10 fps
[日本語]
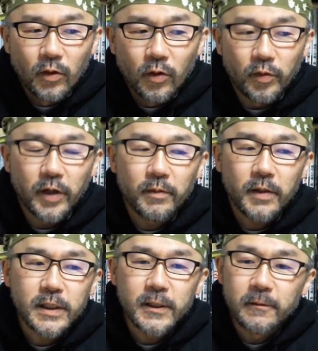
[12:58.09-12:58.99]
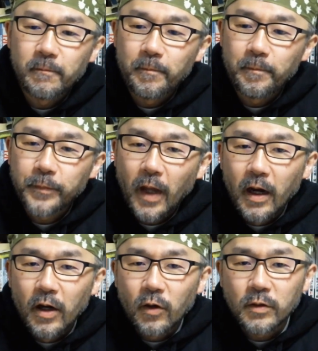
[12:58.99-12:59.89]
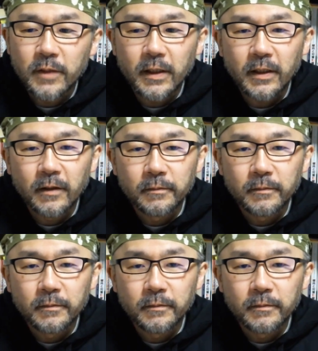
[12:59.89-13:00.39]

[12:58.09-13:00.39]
思います。ほんじゃまた。